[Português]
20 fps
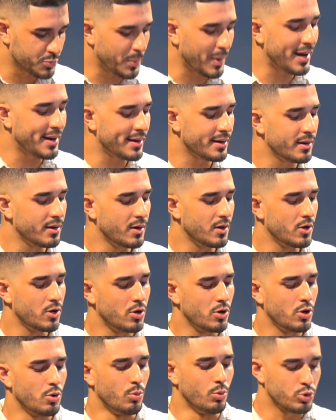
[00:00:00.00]
Pai,
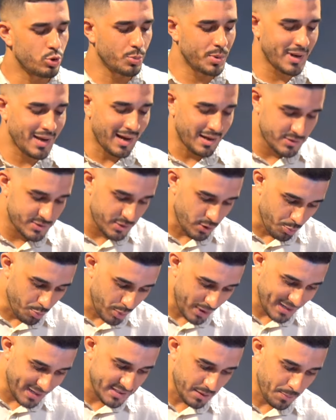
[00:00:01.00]
muito obrigado, Senhor,
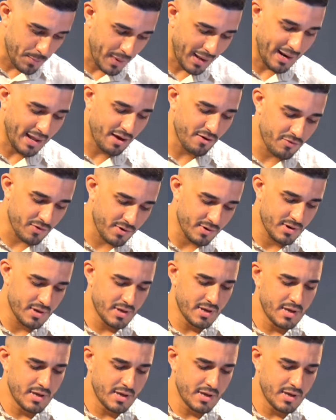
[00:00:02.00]
por esta palavra.